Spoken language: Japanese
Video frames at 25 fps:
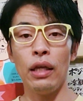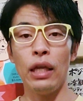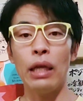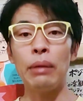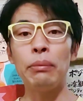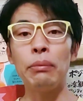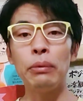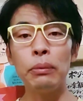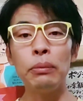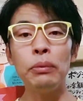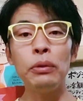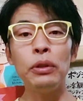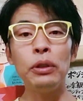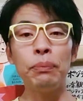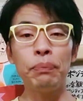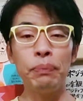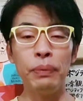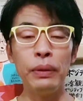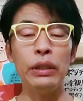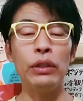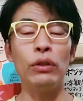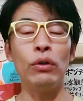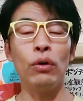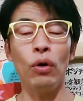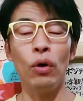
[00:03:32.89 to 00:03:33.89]

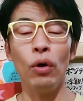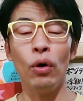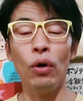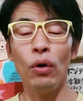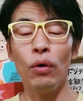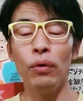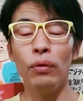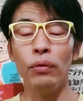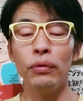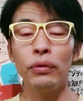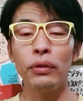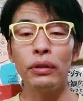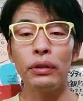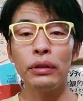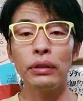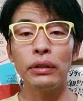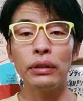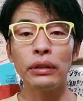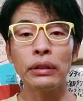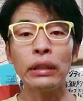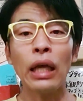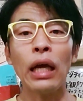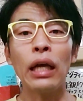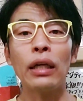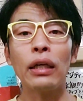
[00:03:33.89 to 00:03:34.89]
MVP を
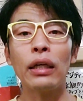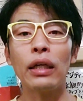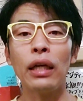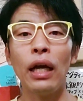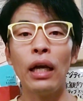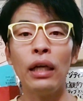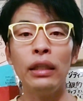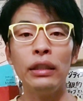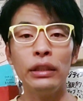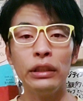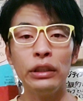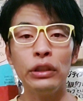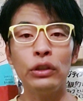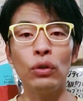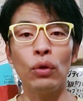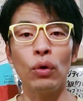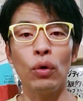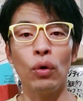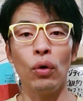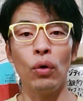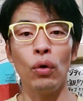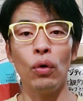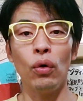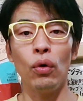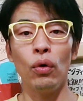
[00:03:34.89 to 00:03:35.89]
3回以
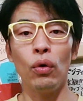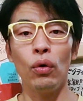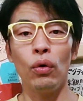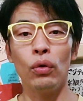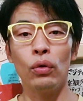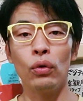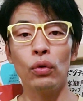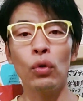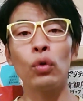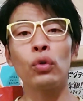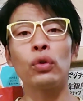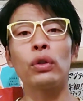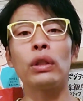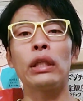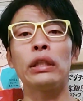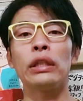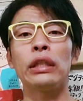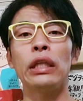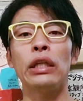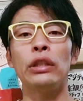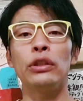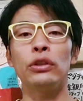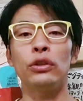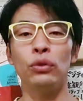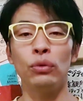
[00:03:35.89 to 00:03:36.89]
上取った
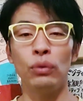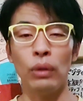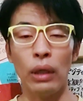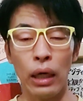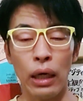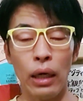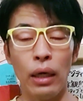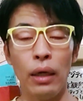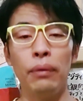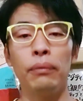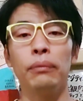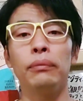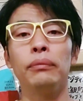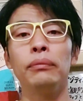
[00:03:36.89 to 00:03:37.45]
選手は